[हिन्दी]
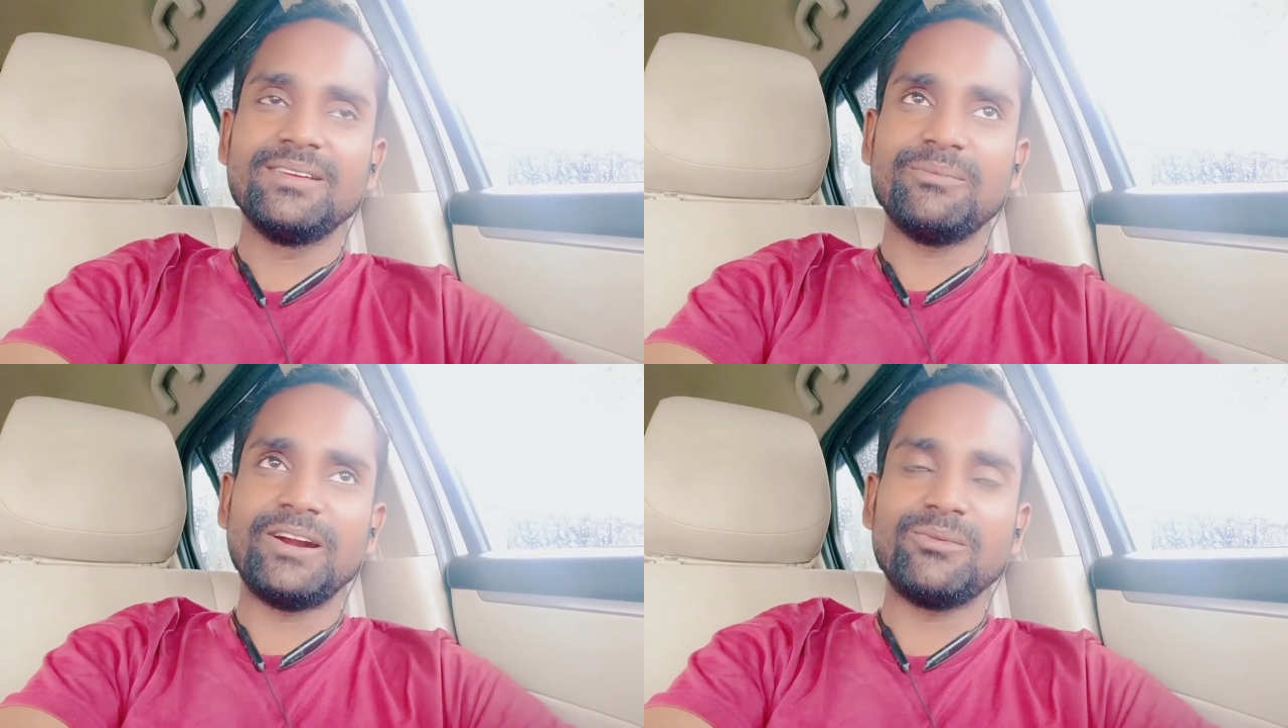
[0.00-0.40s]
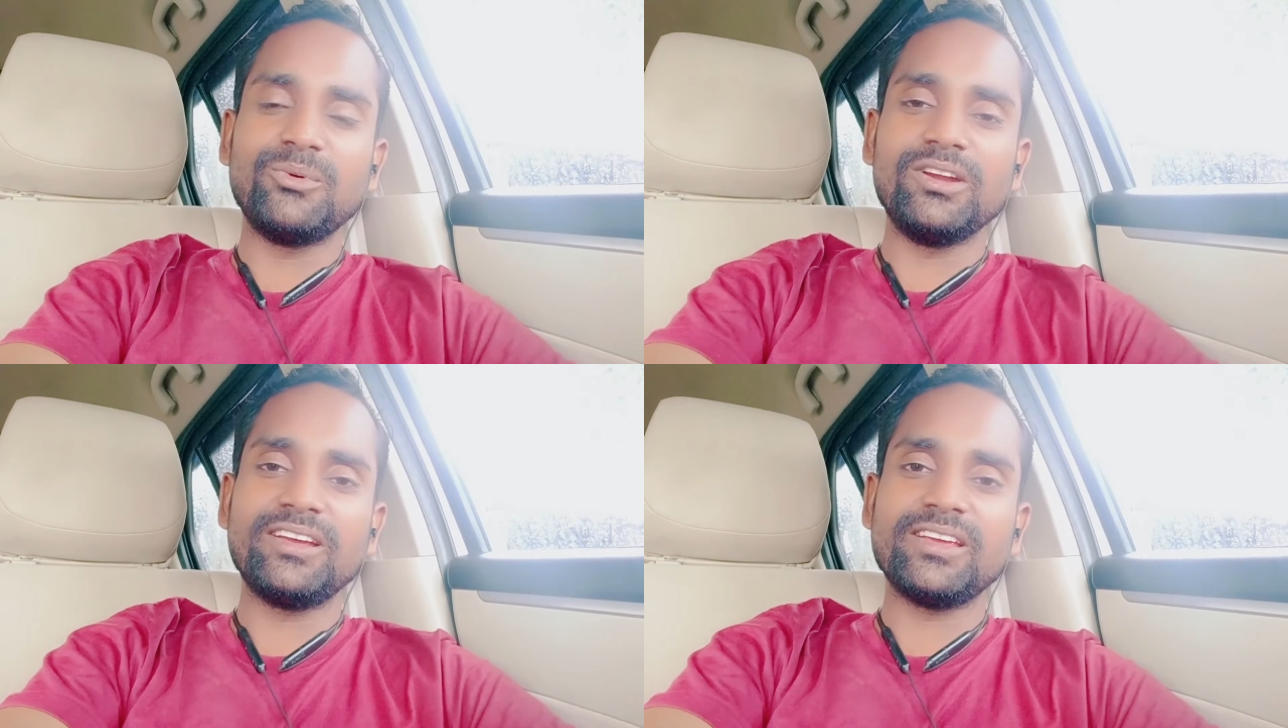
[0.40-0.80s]
मैडम
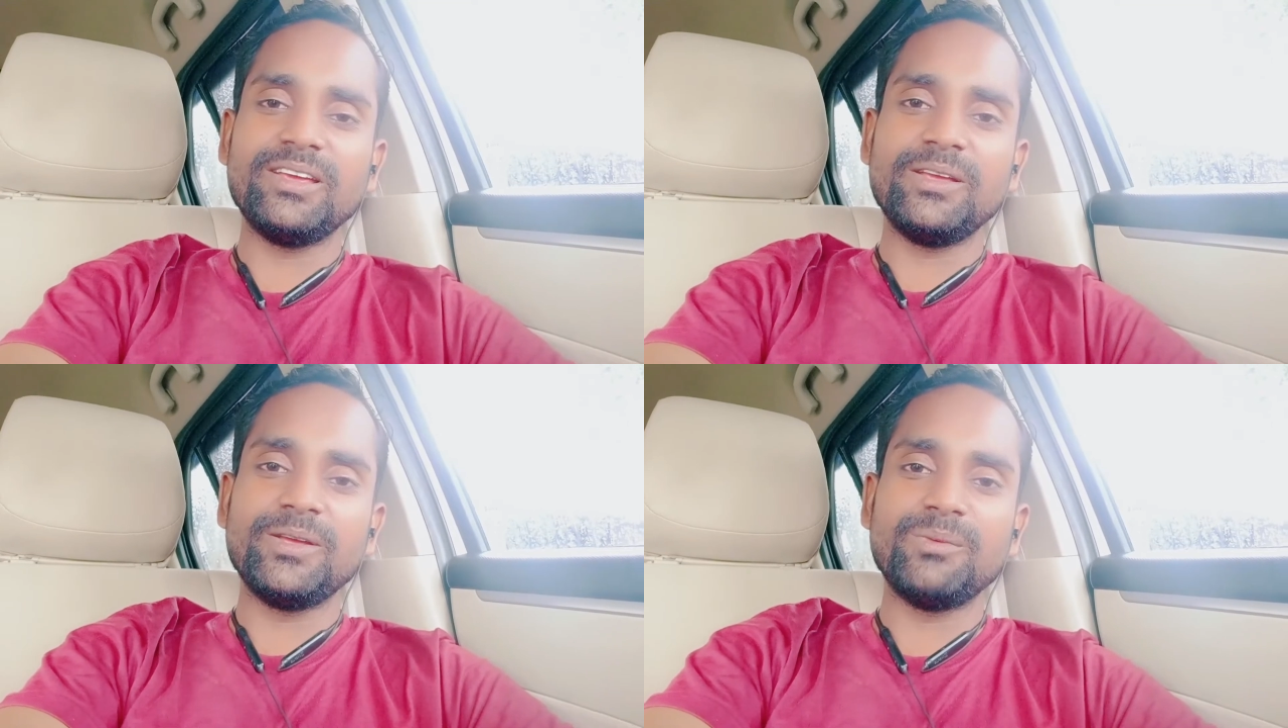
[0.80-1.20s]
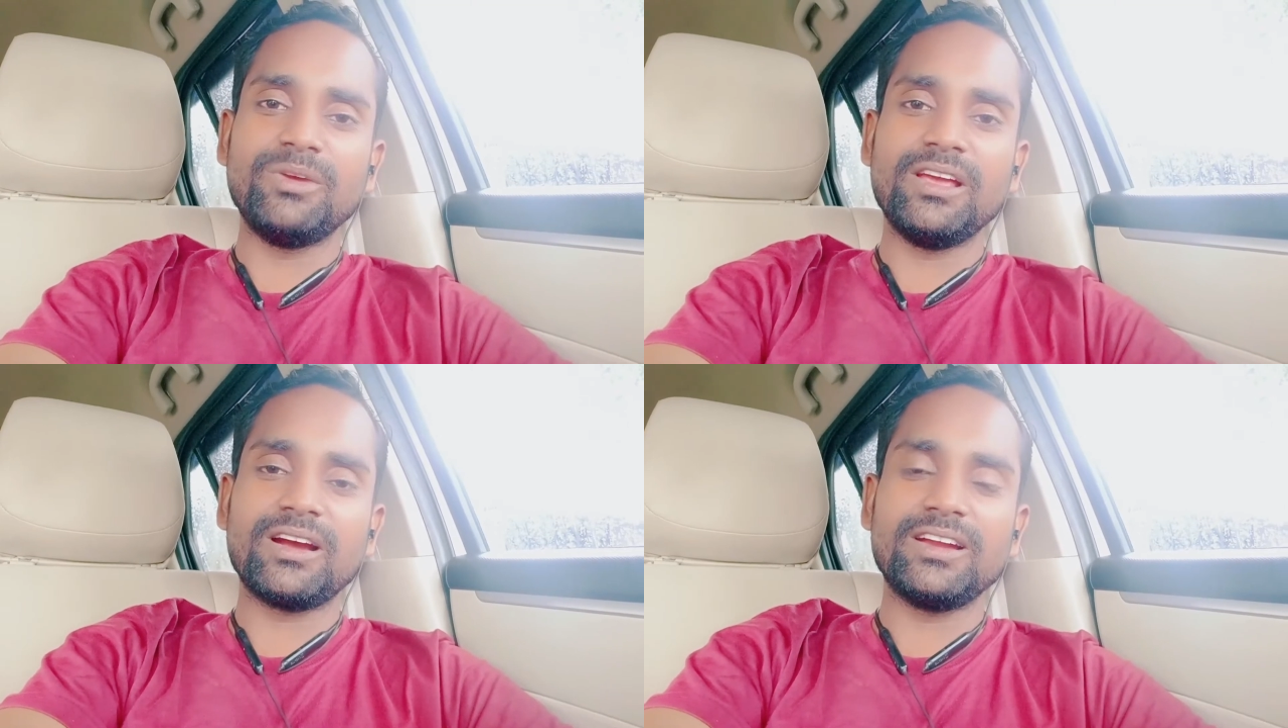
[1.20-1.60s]
बोली कि
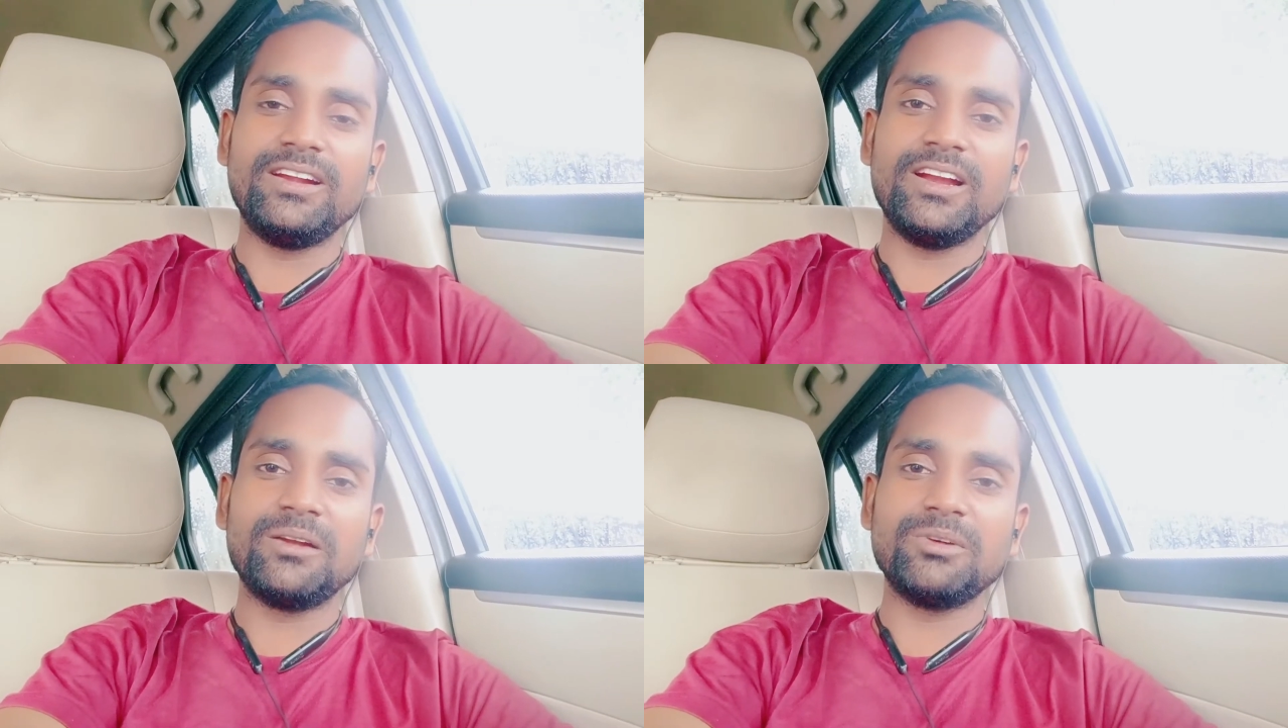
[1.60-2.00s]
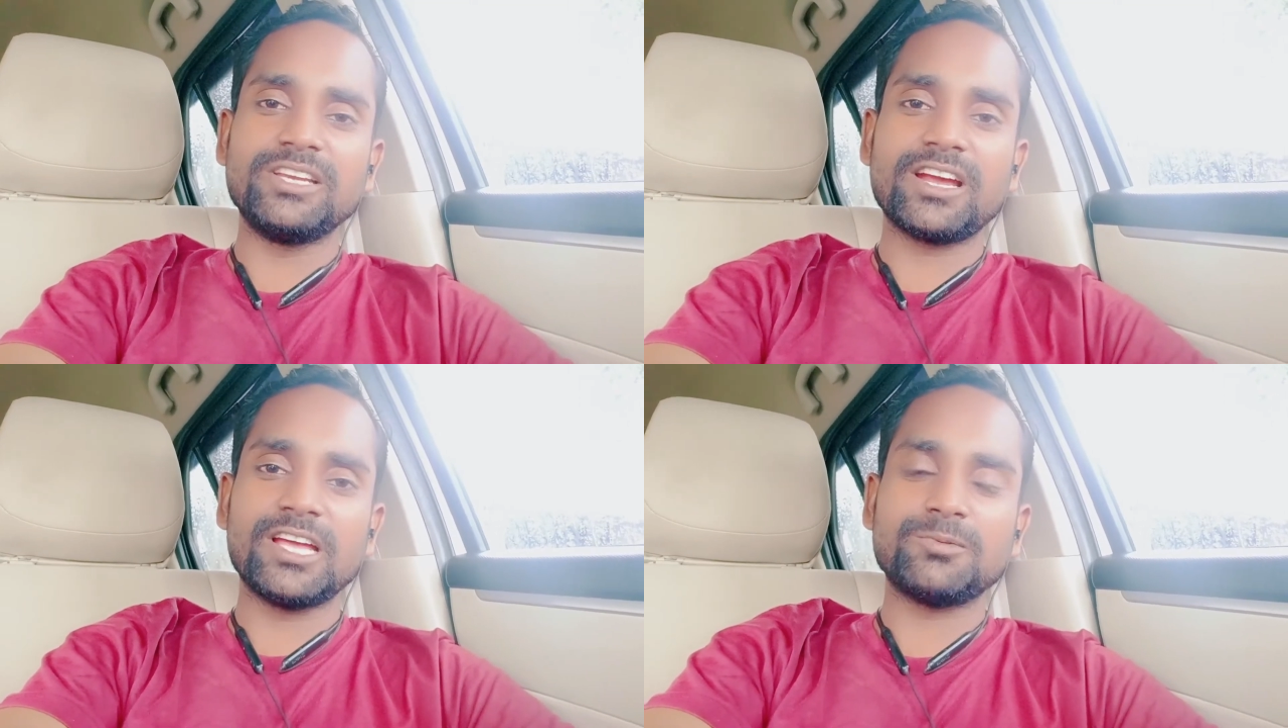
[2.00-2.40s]
भैया कहीं डेढ़ बजे
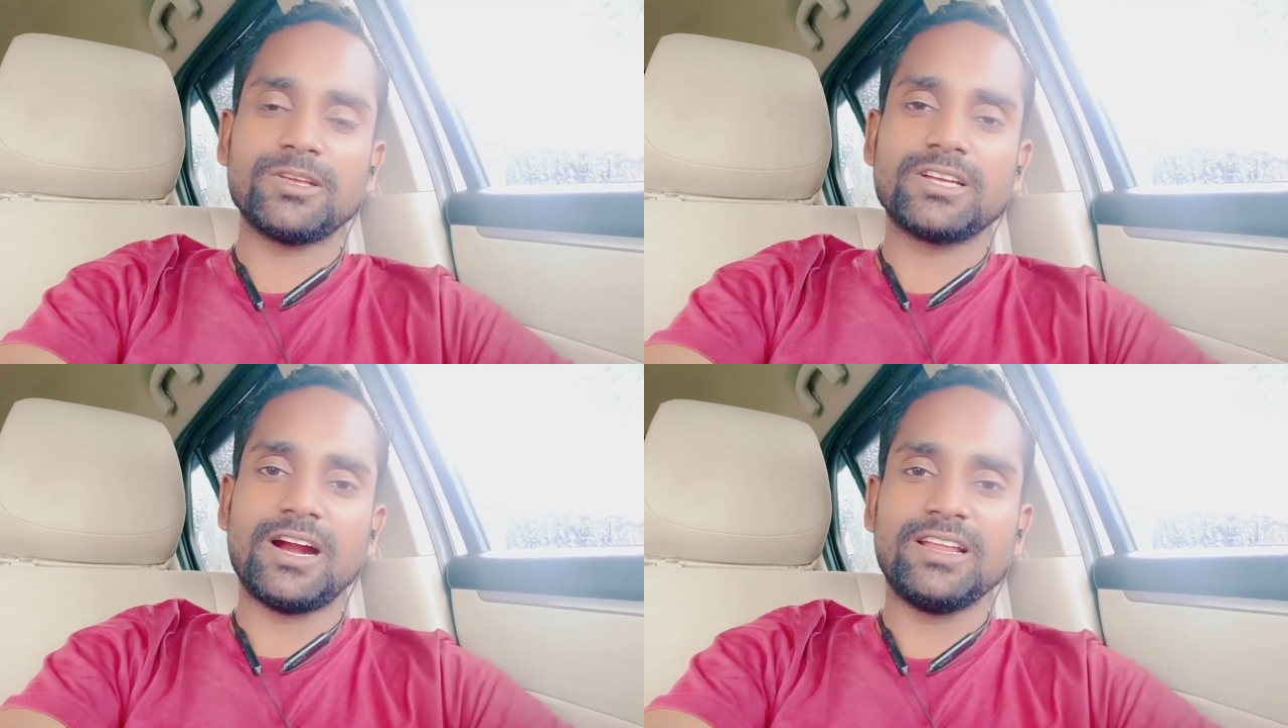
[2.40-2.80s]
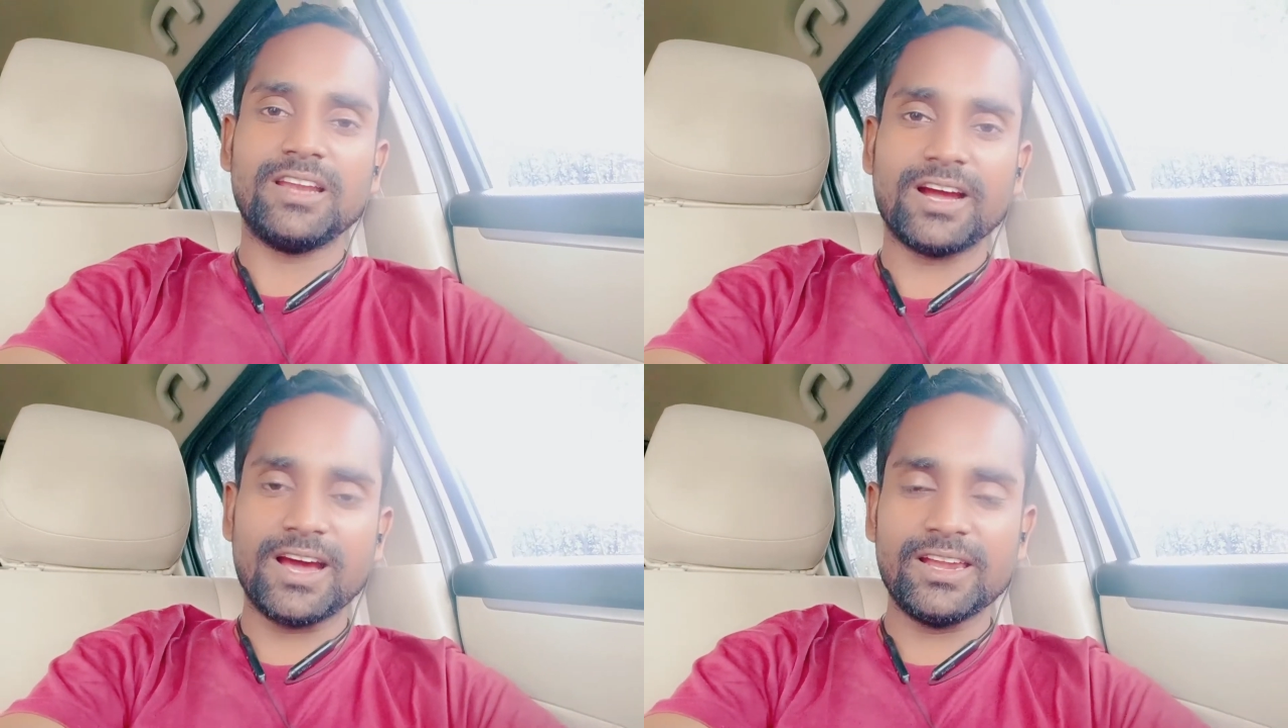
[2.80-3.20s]
के आसपास गाड़ी
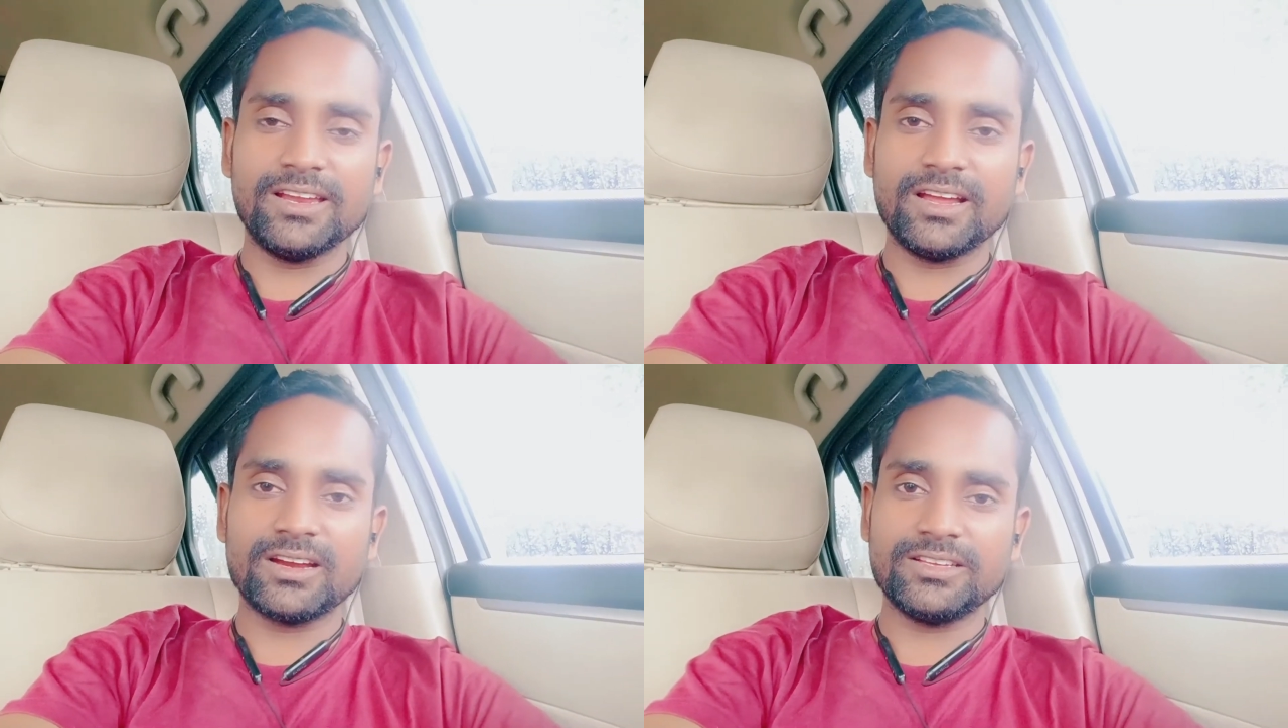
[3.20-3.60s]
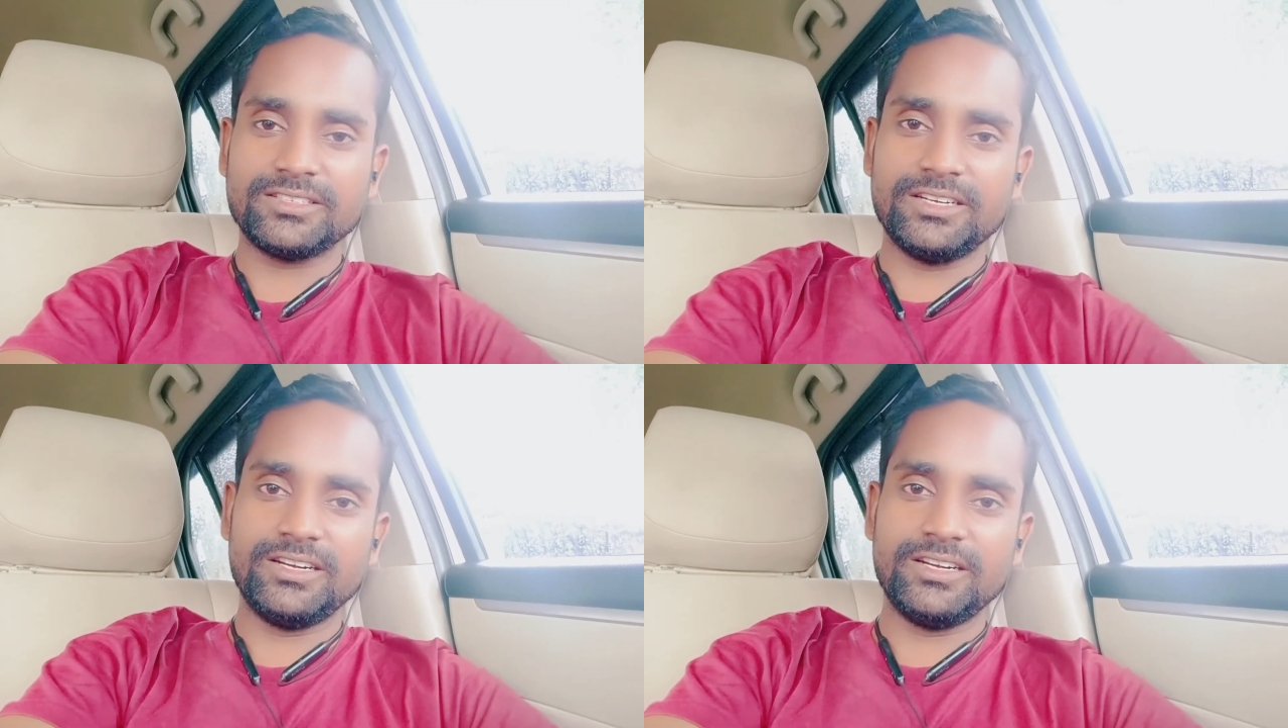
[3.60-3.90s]
लगा लेना किसी